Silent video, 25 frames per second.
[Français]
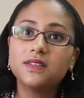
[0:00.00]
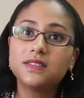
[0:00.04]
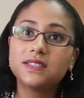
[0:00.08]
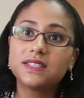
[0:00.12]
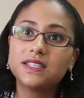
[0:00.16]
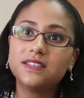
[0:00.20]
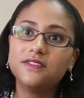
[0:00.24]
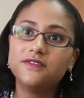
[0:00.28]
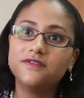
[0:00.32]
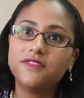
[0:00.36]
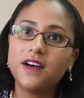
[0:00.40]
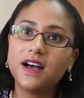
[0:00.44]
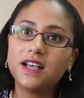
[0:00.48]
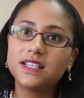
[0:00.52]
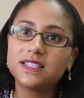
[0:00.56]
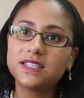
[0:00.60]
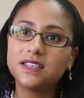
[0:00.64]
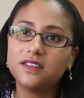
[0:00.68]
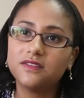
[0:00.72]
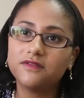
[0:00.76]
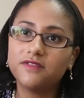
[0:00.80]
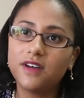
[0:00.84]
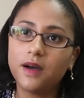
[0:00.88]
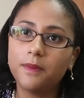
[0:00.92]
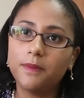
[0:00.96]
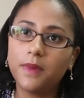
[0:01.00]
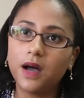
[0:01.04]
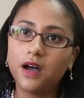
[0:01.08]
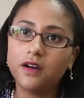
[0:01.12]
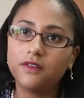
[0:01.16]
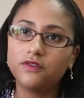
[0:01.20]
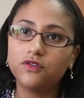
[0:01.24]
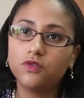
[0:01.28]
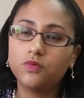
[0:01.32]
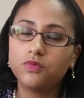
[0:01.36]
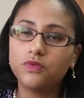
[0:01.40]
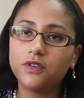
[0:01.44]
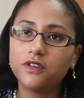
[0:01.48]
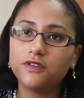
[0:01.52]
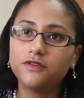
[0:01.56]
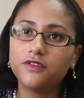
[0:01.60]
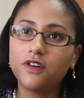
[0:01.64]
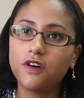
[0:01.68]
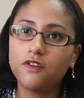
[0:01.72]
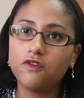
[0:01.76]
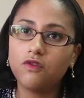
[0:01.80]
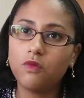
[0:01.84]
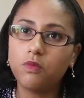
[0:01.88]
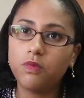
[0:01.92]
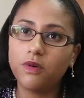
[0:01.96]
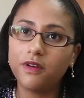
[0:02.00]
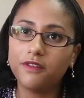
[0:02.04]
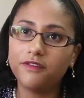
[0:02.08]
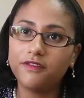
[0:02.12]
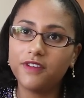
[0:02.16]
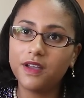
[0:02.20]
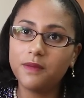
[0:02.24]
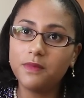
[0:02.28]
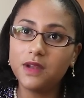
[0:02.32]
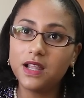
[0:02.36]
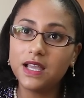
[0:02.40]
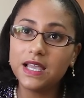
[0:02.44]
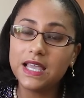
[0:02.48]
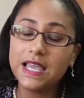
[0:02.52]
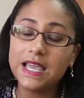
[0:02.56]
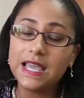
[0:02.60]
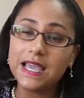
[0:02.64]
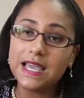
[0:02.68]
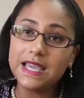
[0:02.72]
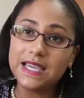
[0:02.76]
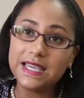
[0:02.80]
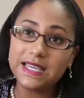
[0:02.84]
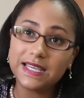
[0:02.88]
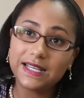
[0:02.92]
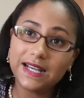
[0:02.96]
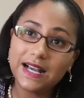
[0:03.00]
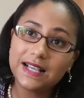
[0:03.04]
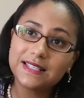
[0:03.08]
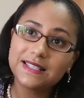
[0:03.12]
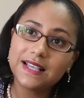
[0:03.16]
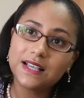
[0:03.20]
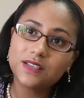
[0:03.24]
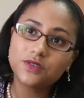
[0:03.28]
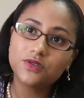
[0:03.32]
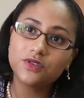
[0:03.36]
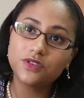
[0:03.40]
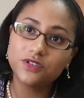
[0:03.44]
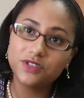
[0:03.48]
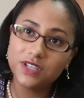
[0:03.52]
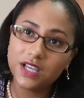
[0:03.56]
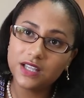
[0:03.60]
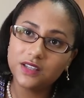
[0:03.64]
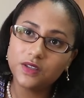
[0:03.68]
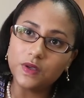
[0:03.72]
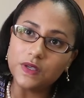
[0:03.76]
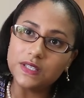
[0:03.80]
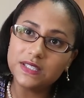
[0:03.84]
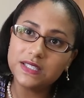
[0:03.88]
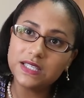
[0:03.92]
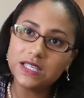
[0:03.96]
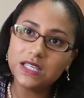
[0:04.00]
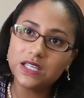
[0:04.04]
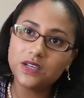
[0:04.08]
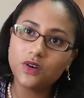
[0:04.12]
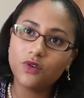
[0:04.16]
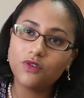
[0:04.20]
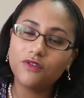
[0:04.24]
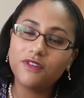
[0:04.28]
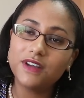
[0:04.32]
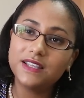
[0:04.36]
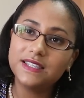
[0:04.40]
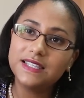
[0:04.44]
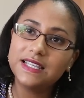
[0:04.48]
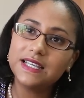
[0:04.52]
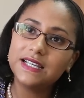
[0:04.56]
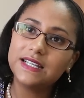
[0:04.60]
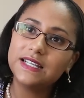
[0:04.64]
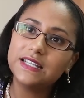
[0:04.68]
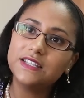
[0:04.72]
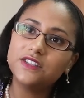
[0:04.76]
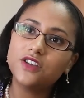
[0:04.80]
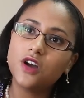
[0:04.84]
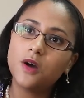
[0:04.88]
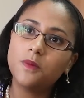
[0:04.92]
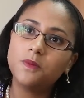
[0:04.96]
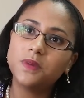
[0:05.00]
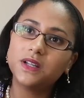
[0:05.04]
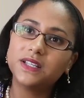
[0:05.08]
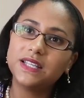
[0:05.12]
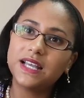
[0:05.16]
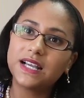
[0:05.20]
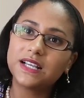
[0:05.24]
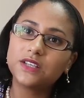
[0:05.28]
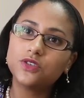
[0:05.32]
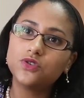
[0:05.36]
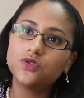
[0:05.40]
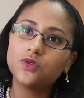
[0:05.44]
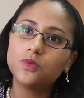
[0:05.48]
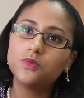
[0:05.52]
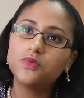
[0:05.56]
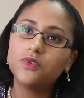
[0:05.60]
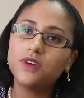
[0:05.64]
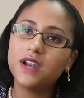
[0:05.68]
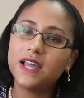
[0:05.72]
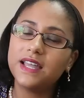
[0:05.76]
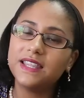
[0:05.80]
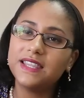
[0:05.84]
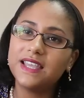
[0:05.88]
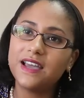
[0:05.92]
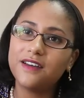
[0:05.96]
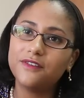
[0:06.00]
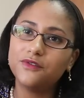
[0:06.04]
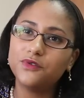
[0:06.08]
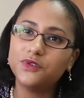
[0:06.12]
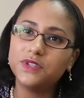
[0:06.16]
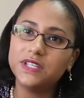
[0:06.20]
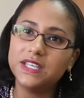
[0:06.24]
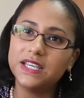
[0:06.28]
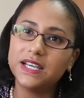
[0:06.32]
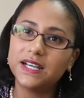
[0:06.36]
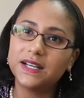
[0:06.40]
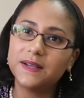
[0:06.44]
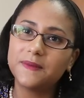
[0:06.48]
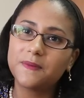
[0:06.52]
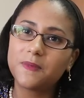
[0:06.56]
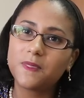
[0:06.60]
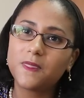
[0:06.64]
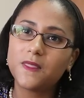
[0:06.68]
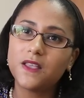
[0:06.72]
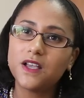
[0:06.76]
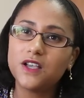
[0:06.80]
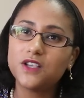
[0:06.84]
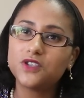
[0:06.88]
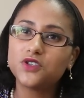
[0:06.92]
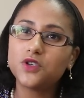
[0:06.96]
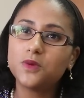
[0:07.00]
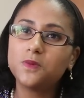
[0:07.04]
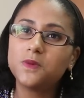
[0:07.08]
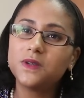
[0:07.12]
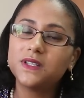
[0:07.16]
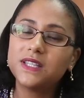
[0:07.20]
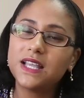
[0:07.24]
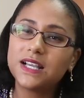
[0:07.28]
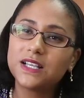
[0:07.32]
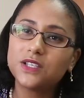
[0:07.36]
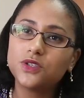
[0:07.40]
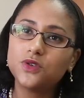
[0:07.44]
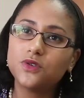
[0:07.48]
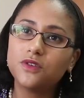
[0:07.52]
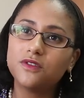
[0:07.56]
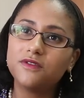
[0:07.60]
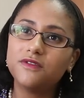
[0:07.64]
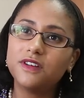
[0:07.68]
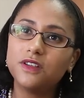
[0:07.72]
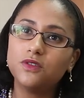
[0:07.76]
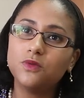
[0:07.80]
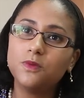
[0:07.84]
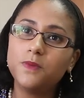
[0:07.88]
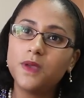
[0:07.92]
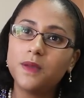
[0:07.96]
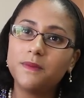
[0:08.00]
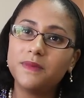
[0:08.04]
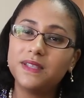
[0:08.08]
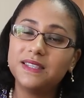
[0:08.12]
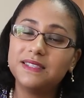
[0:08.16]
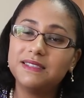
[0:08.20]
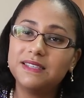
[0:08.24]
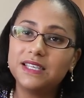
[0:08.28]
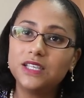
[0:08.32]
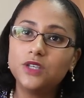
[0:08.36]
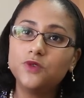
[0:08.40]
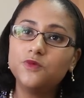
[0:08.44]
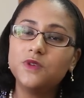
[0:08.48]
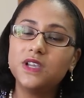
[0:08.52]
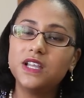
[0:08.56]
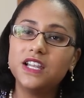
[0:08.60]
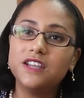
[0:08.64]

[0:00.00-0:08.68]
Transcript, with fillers: ce qui va, ce qui ne va pas, vos points forts, vos points faibles. Et grâce à ce diagnostic, on va décliner un plan d'action pour l'année à venir. Ce plan d'action va nous permettre d'aiguiller